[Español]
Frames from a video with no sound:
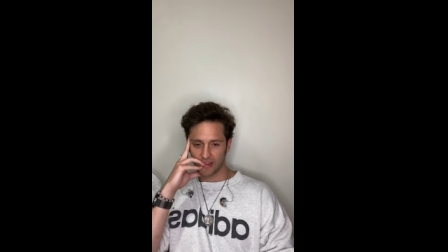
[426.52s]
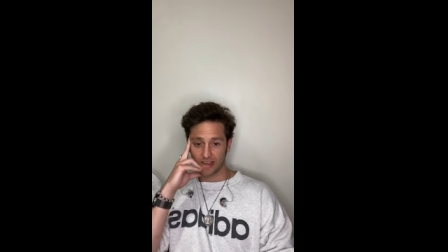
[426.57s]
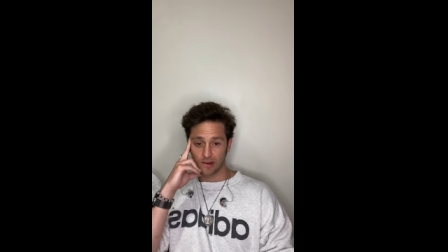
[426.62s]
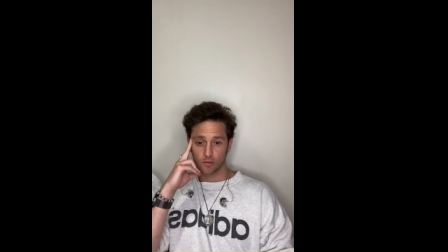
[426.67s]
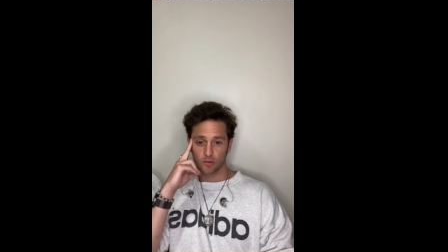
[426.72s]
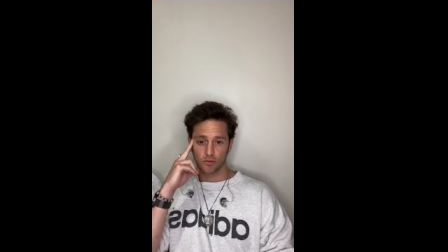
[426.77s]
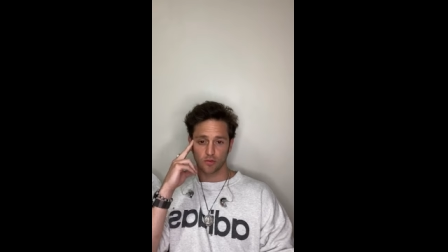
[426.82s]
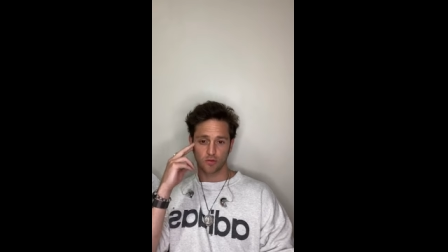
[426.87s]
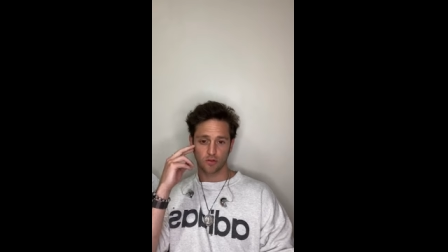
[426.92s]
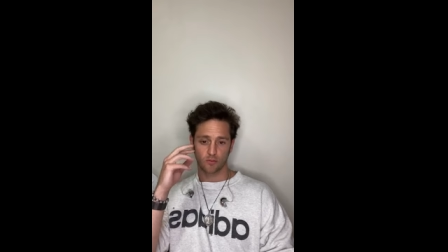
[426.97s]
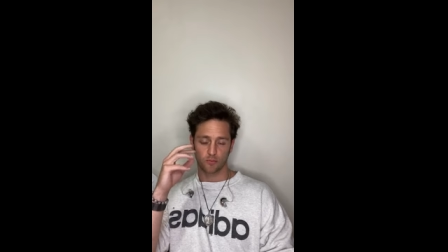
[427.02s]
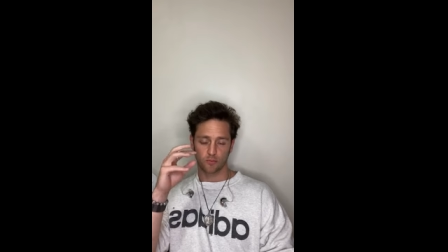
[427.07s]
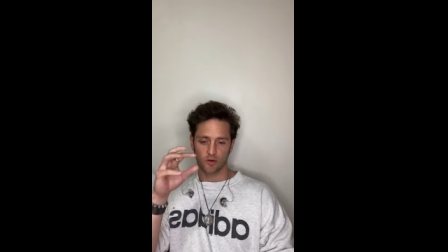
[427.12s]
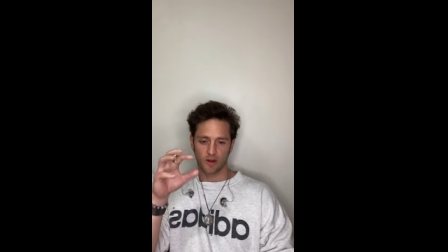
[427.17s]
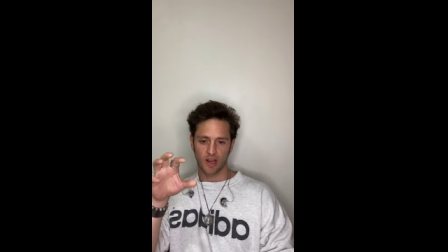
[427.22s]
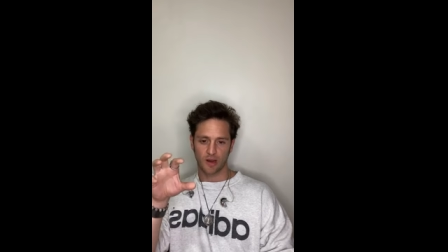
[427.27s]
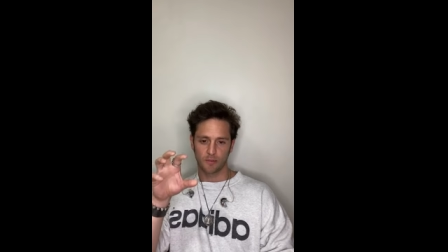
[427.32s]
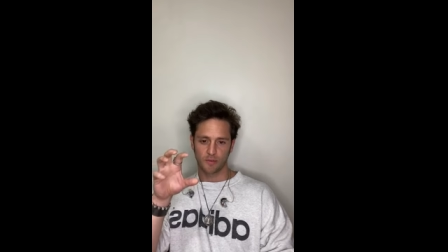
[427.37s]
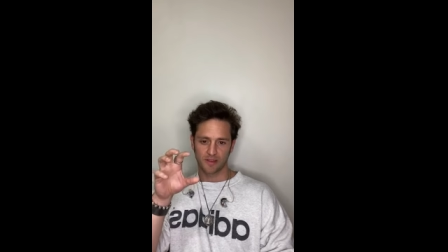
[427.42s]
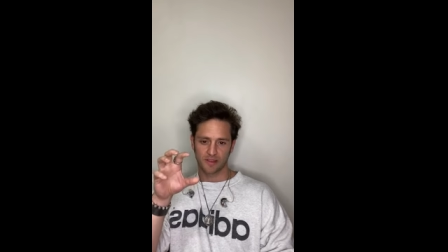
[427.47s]
incluso
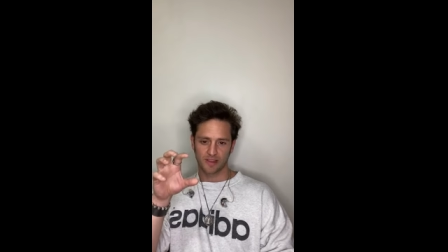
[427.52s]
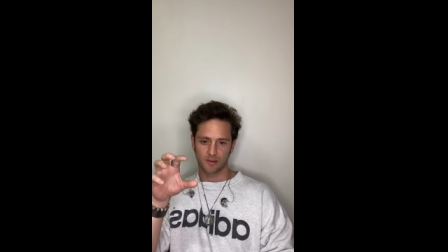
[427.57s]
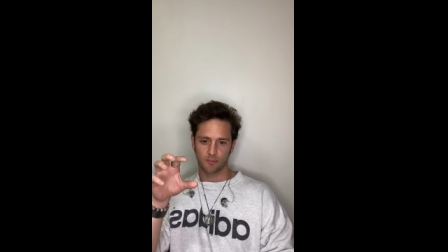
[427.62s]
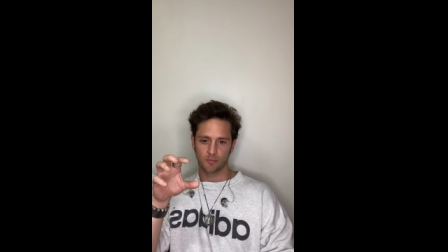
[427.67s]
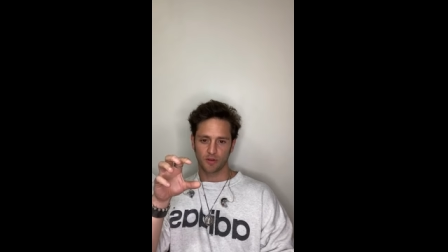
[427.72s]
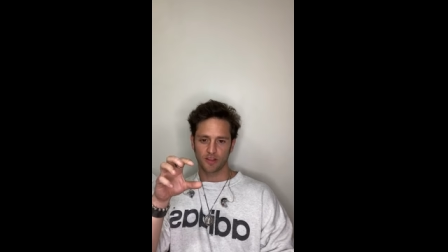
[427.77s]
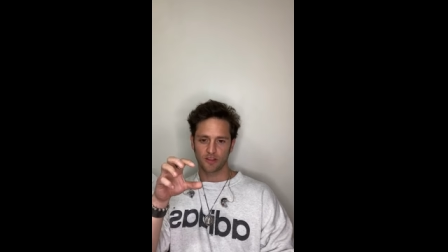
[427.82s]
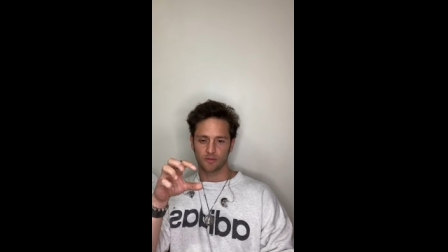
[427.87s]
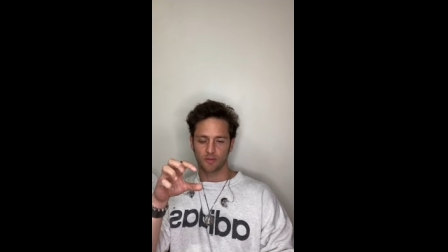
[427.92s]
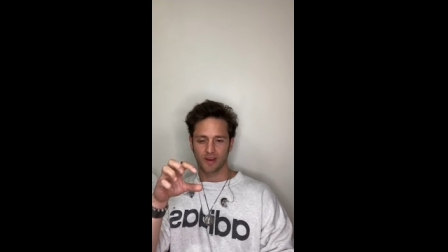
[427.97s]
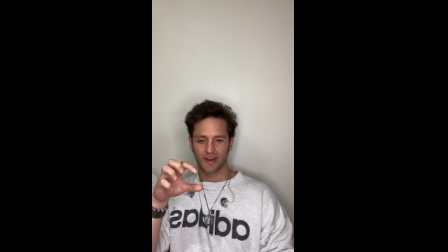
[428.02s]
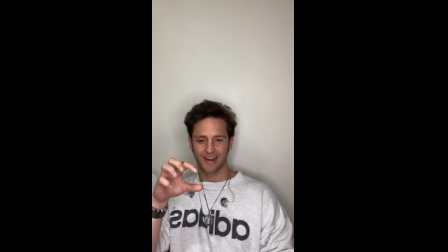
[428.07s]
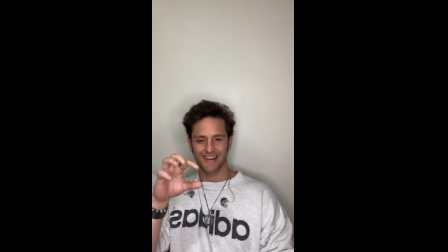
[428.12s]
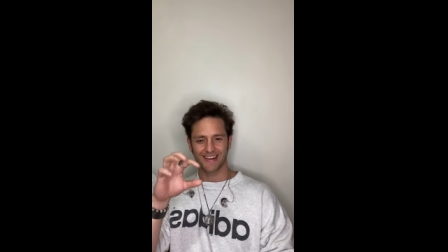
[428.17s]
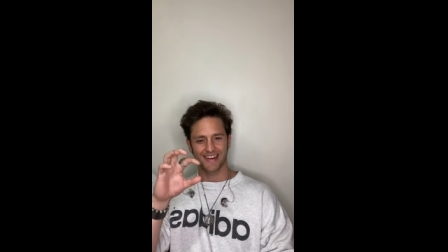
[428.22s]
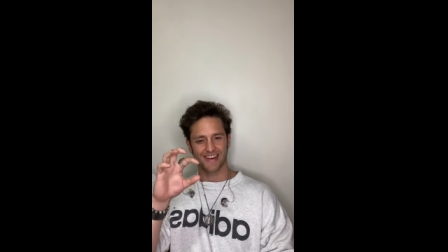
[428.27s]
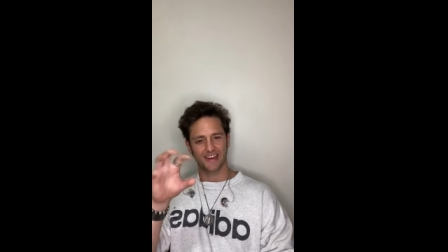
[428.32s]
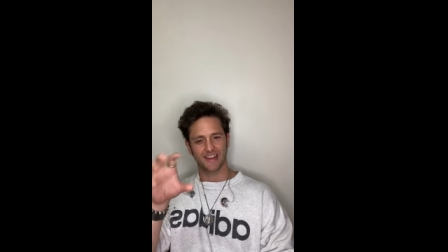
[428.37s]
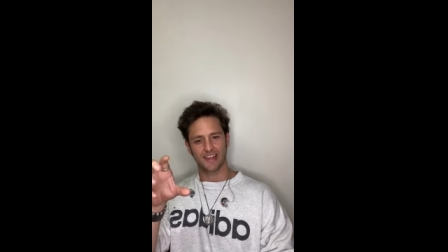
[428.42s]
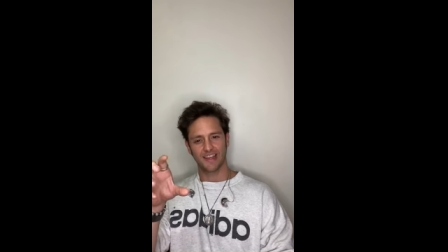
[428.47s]
corporalmente puedes ver
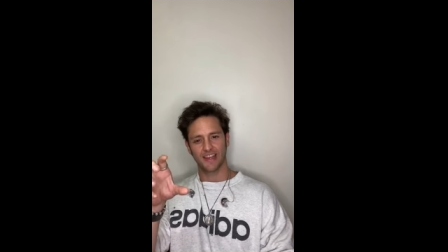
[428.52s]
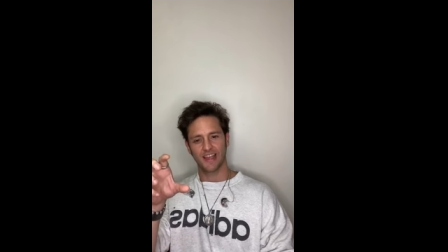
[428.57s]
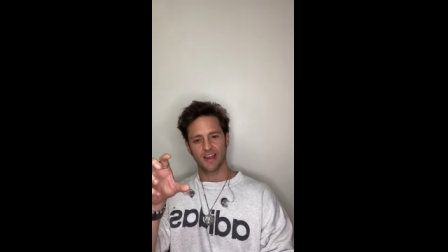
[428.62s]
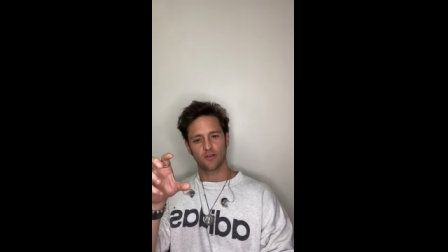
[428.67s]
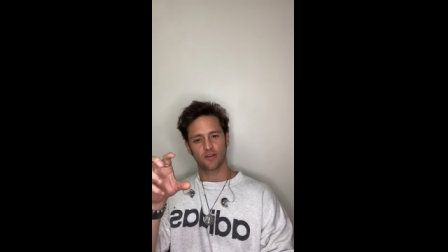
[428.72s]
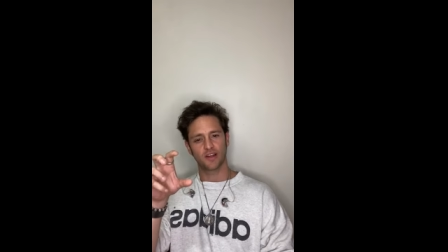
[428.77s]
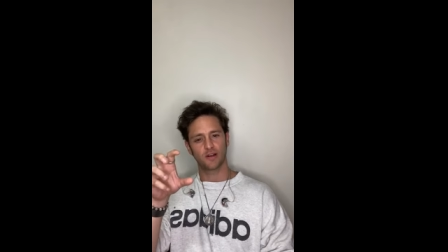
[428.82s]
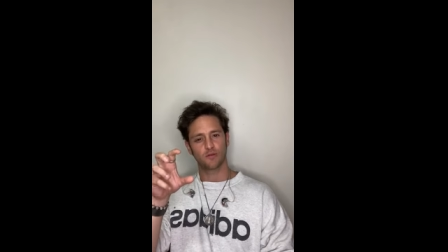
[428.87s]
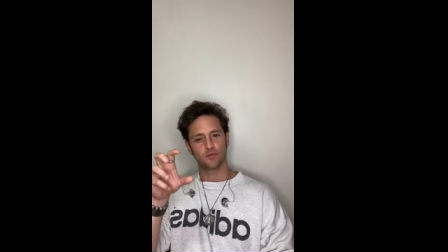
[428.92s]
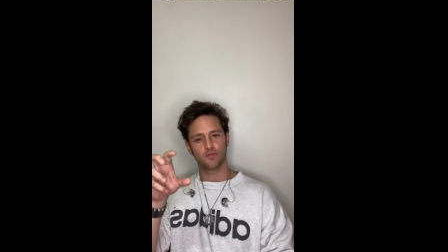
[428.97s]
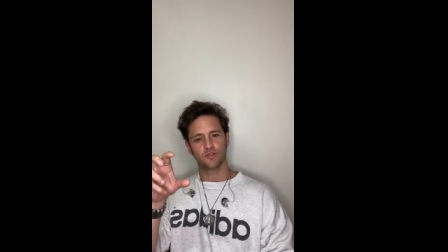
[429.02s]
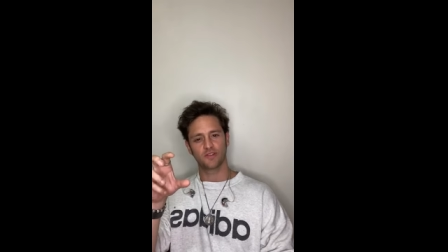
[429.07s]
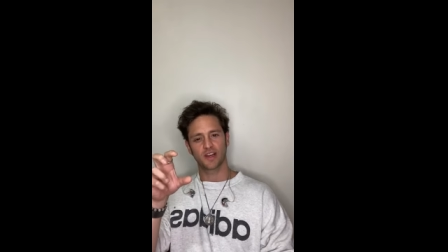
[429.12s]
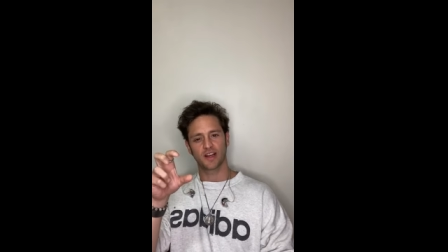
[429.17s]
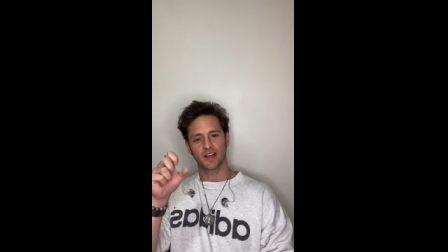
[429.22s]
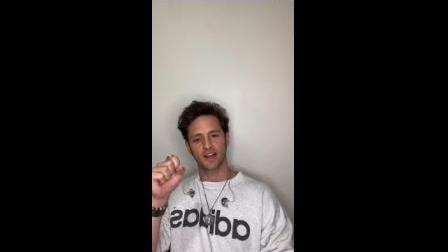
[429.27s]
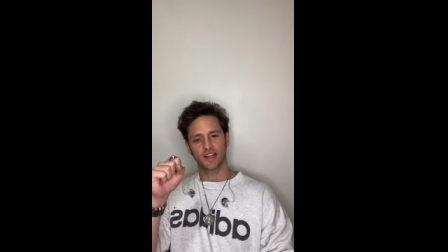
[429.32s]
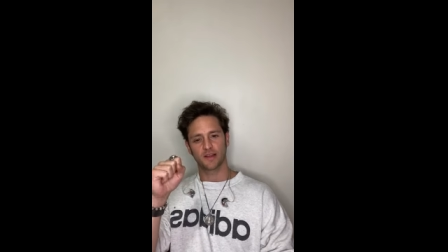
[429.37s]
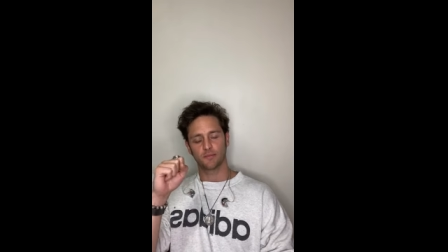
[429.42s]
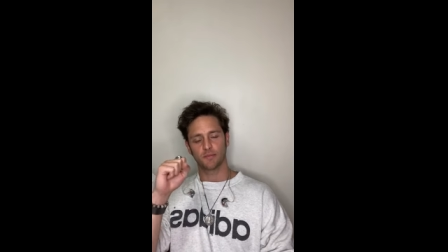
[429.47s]
la energía y lo que
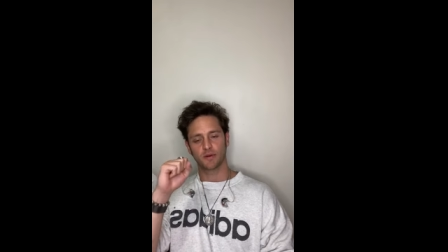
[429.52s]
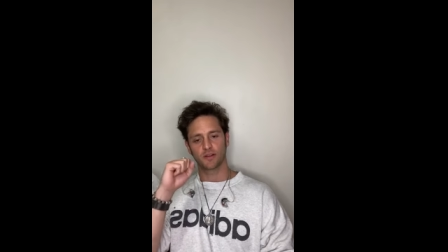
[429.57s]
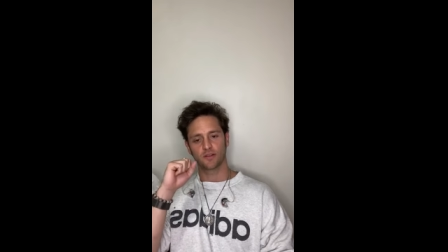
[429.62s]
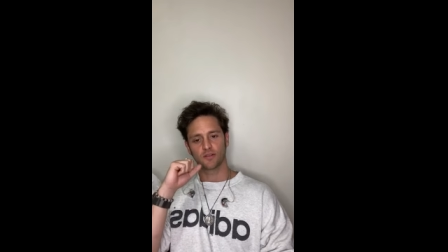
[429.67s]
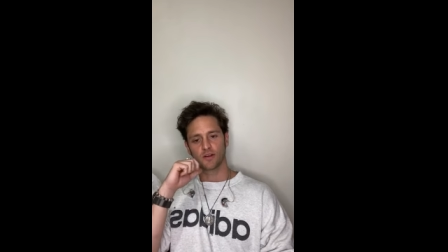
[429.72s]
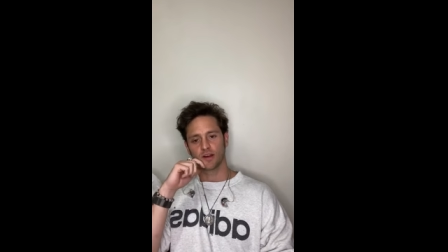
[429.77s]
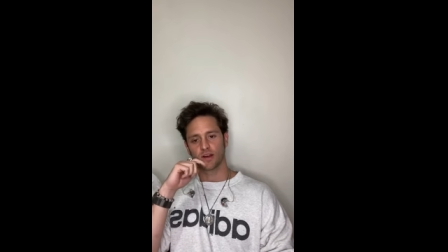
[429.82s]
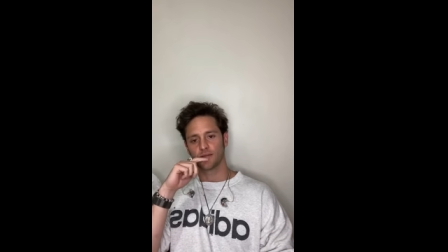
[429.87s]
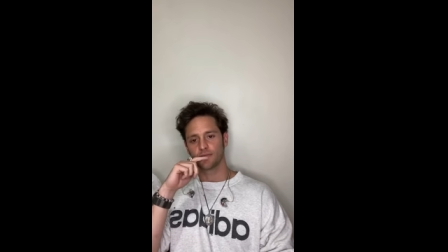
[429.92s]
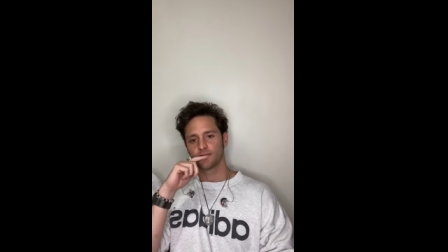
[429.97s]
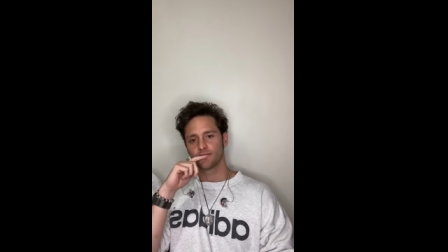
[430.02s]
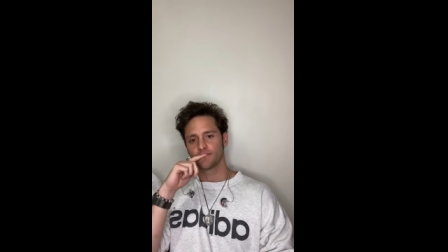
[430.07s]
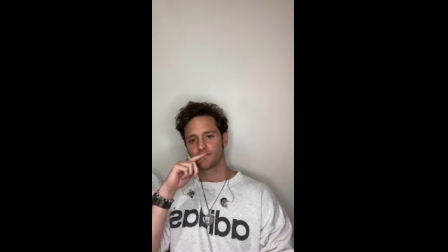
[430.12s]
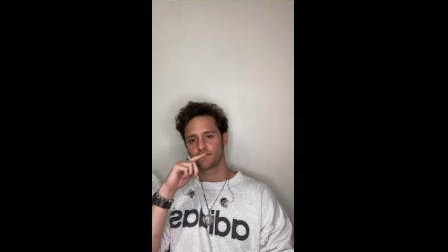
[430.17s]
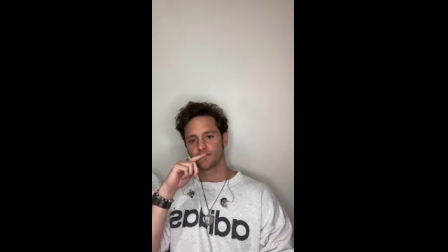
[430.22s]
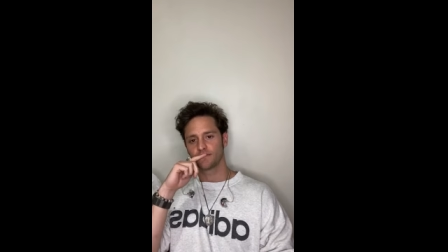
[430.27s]
busca cada persona.